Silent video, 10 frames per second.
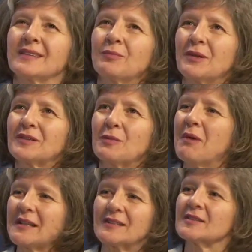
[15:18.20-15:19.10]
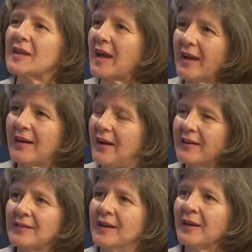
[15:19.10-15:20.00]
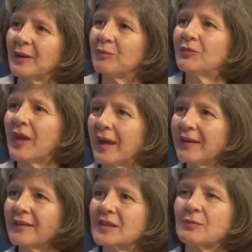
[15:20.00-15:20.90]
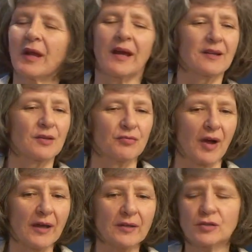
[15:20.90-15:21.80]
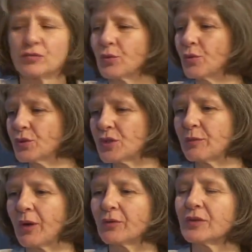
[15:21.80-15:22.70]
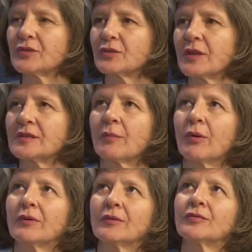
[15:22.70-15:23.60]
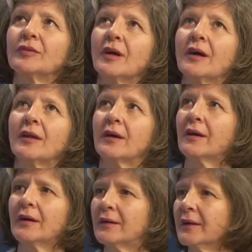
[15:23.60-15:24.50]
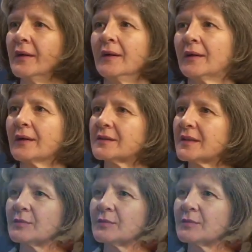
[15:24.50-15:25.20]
Es gibt ja diese Massenträgheit im Denken, dass man eigentlich weiß, Fukushima und dies und das, aber irgendwie, ach naja, jetzt